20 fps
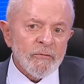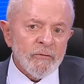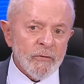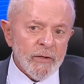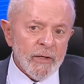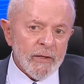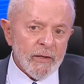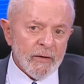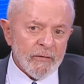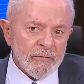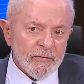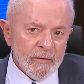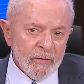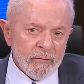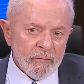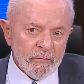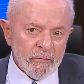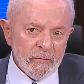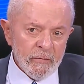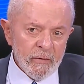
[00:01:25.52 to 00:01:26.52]

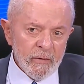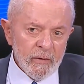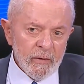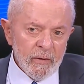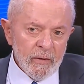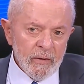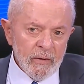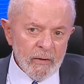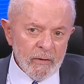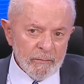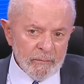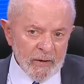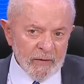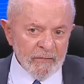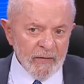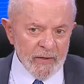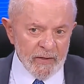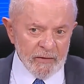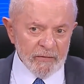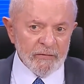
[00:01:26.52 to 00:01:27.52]
desoneração para
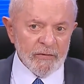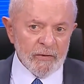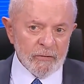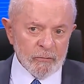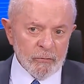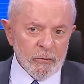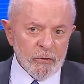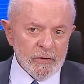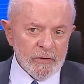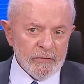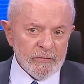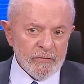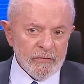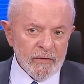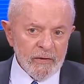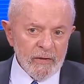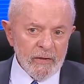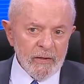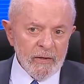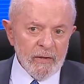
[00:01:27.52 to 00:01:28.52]
vários setores,
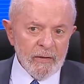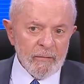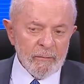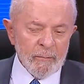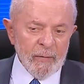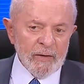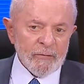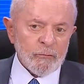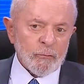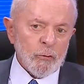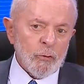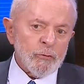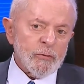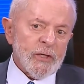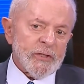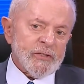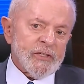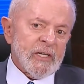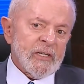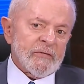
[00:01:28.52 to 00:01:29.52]
mas
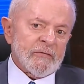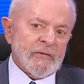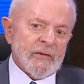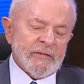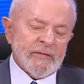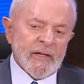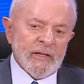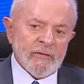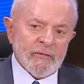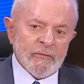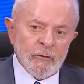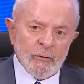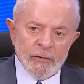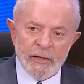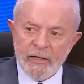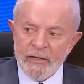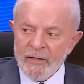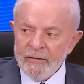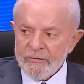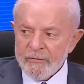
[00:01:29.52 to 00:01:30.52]
quando a gente fazia a
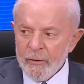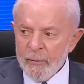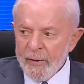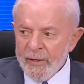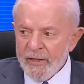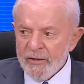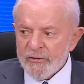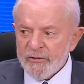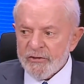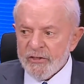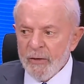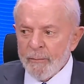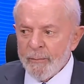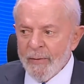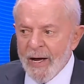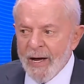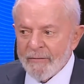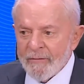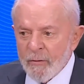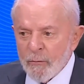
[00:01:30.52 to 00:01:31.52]
desoneração, a gente
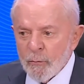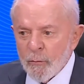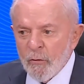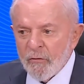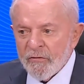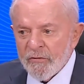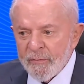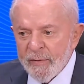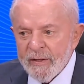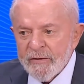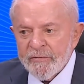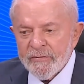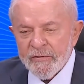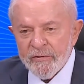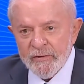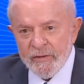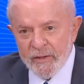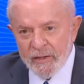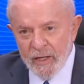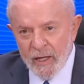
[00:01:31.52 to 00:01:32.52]
chamava o movimento
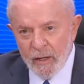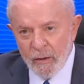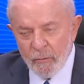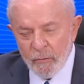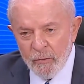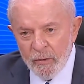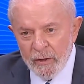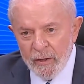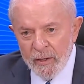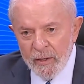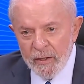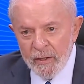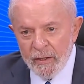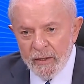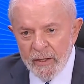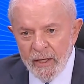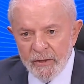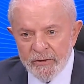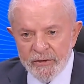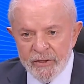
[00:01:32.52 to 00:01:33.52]
sindical
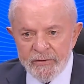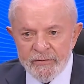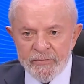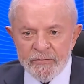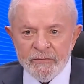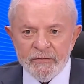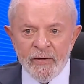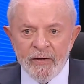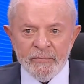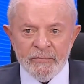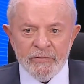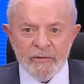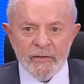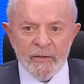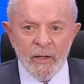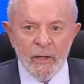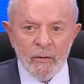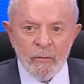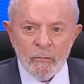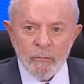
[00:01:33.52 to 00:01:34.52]
e a gente
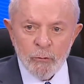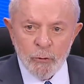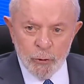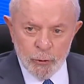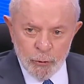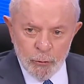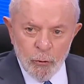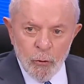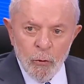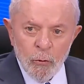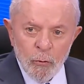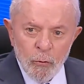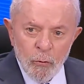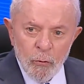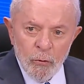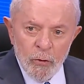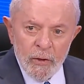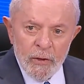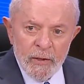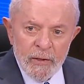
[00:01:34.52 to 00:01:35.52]
fazia um
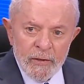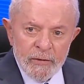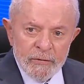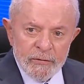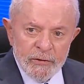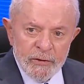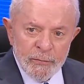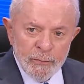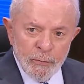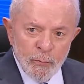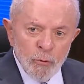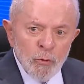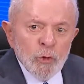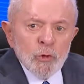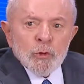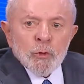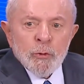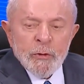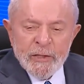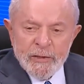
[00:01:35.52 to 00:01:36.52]
jogo de
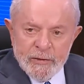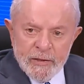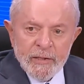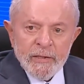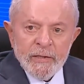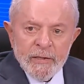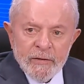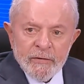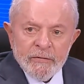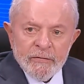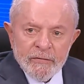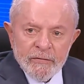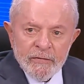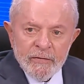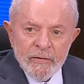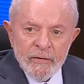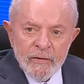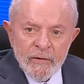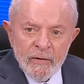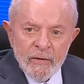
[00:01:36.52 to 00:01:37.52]
mútuo
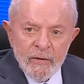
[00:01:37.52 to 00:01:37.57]
interesse.